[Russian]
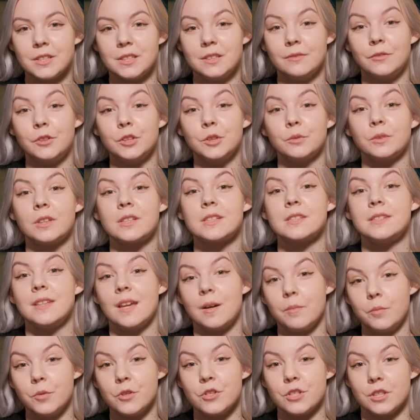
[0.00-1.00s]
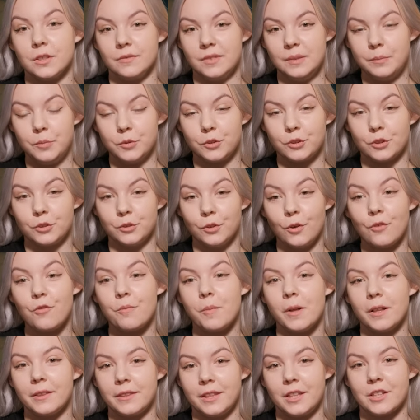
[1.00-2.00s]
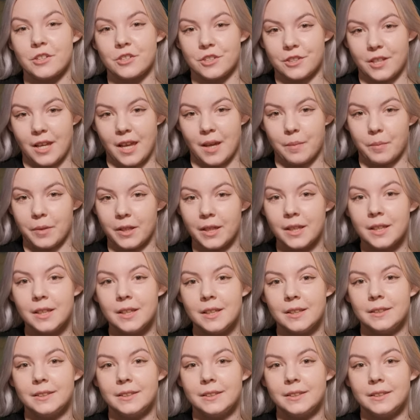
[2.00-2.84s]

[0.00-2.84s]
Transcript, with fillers: Сегодня у нас необычный выпуск, но вполне ожидаемый.